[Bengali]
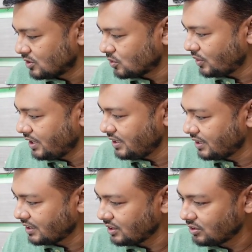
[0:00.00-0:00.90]
সো
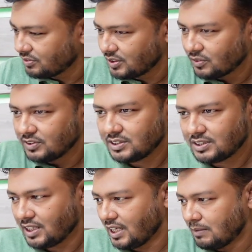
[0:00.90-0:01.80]
এদিকে কিন্তু
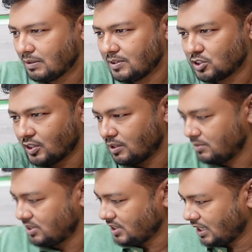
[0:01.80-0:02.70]
ফ্রিকোয়েন্সিটা এভাবে
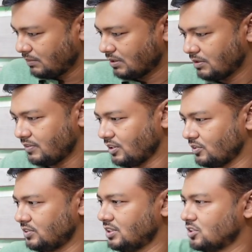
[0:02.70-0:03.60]
ছড়াবে সে এইভাবে
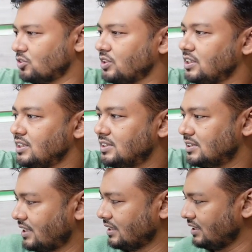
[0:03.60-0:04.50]
ফ্রিকোয়েন্সিটা ছড়িয়ে দিচ্ছে
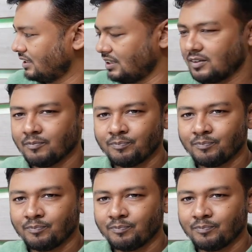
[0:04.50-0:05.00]
চারিদিকে